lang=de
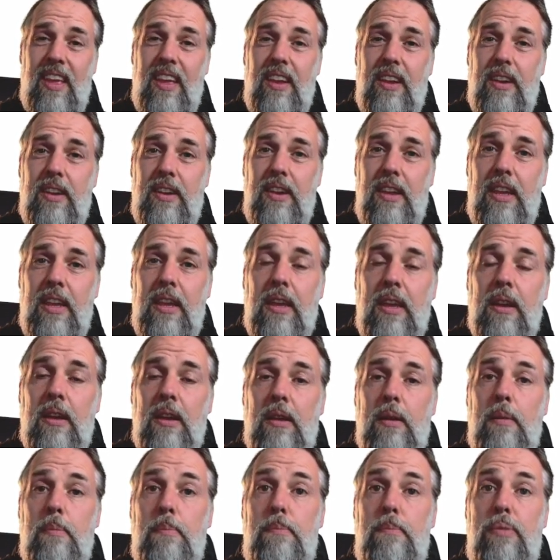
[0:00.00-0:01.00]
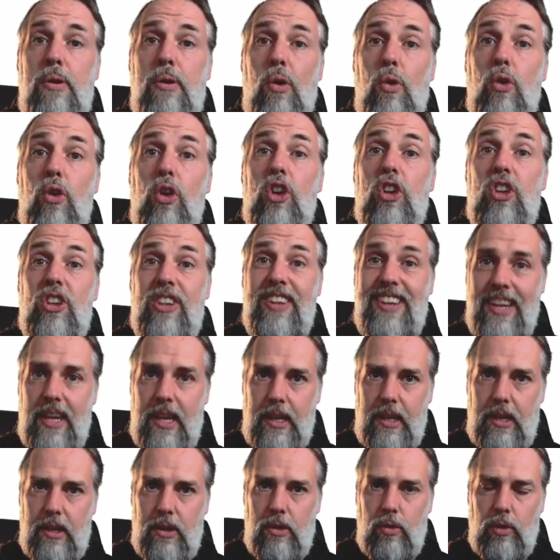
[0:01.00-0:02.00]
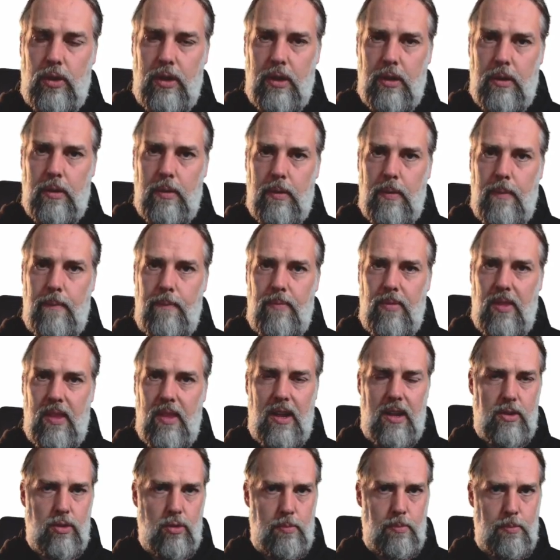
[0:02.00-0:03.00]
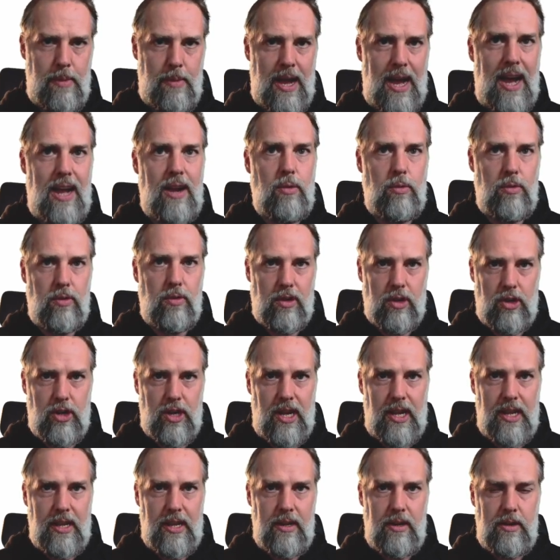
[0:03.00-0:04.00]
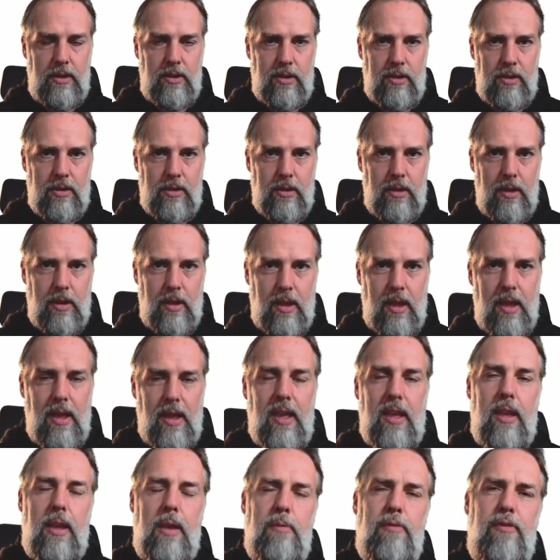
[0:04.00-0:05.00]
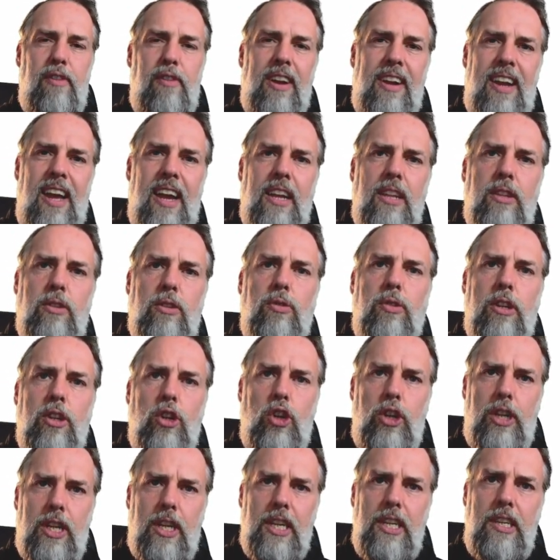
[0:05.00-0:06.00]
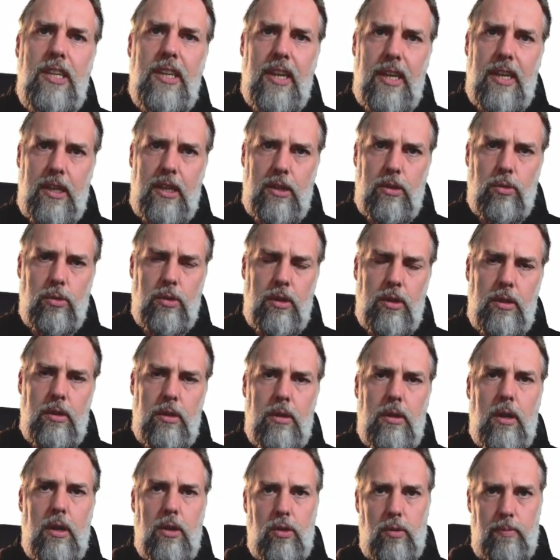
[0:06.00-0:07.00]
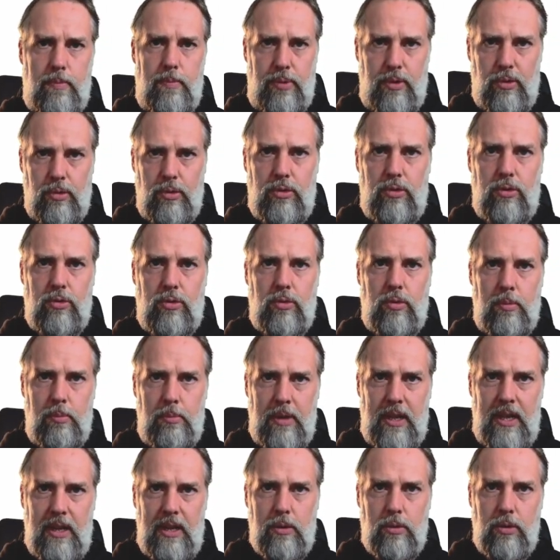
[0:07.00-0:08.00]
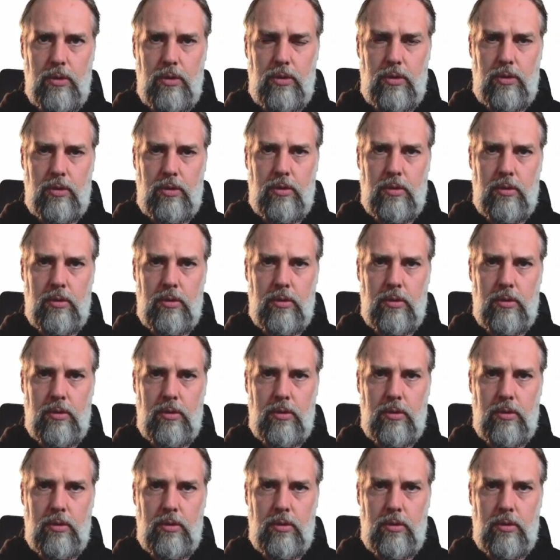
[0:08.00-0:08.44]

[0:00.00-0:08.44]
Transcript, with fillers: die Punktrechnungen, also mal und geteilt, im Vergleich zu den Strichrechnungen, also Plus und Minus,